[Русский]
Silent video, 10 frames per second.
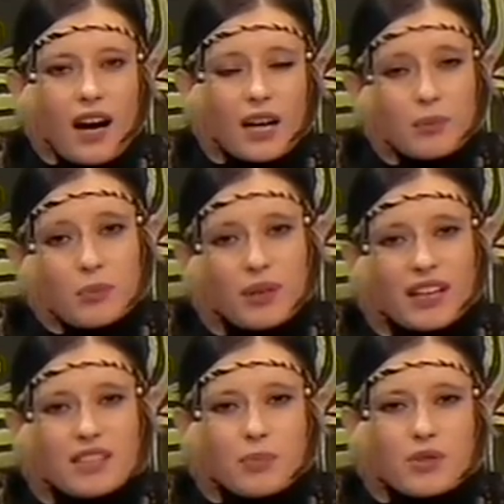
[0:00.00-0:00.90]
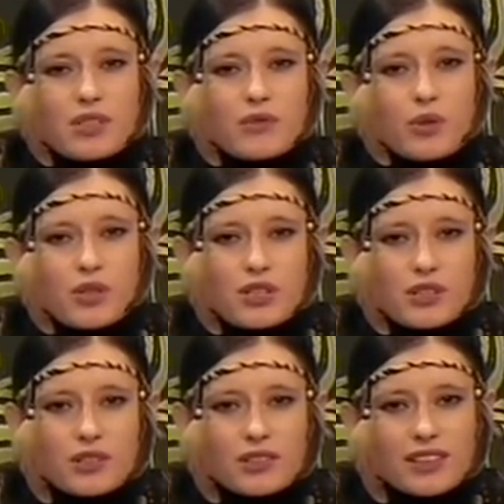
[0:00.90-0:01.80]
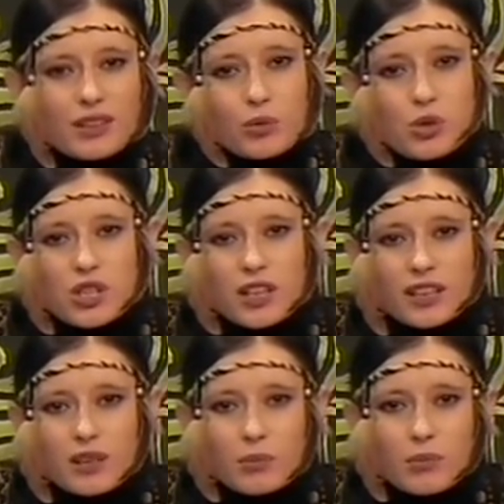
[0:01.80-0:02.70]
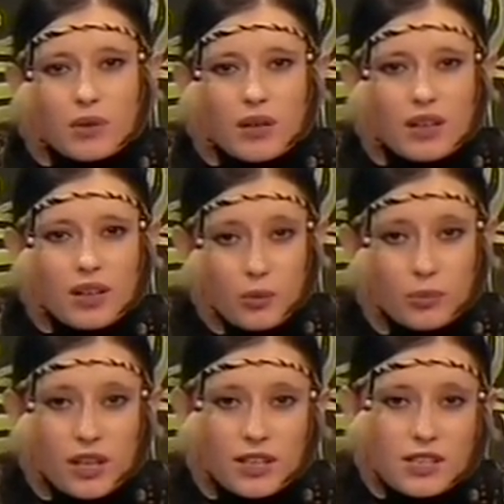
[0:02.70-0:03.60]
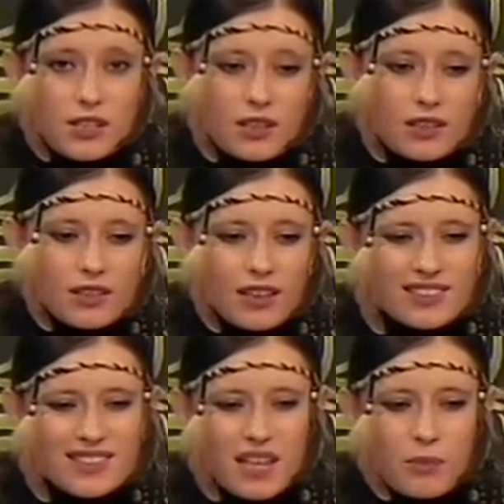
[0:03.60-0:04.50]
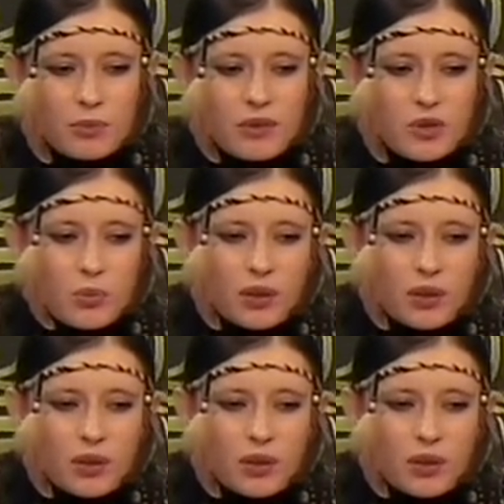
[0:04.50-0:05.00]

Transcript: А ко мне приходи просто в гости, и лучше летом. У меня родители, они сами мне все